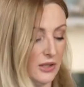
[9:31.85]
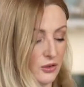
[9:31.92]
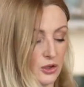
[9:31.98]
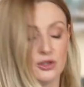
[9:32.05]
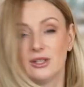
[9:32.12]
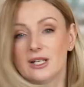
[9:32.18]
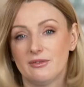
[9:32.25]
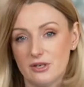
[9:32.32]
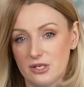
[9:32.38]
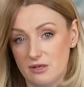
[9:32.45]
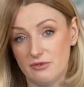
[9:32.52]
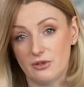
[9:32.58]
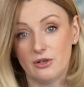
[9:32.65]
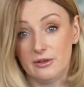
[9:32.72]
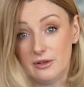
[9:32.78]
no to tak właśnie
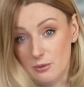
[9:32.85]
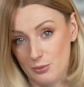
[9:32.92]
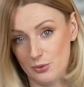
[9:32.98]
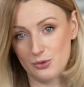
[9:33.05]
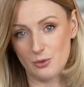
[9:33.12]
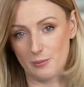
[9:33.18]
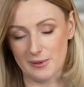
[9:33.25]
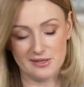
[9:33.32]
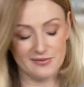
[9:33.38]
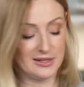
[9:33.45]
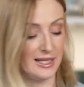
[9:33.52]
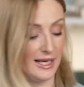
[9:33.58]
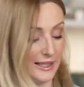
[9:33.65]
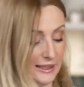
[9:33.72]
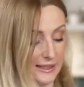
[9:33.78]
wyglądał mój super
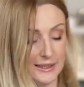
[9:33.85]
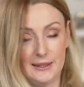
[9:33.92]
sweterek.